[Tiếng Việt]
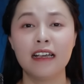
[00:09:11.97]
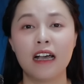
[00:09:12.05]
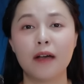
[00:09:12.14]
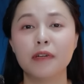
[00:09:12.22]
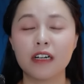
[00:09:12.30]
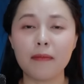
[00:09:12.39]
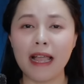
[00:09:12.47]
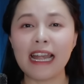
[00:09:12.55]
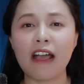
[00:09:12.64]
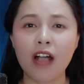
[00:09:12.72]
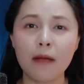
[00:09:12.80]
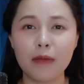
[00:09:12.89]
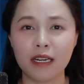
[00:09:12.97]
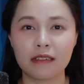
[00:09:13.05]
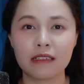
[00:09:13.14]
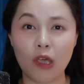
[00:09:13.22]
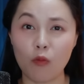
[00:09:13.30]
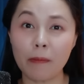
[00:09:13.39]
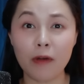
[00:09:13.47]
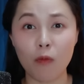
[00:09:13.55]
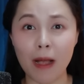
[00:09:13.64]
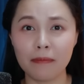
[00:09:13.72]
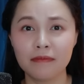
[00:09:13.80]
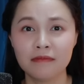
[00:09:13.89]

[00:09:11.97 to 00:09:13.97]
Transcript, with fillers: Hôm bữa các bạn nào comment chồng bắp đâu bắp.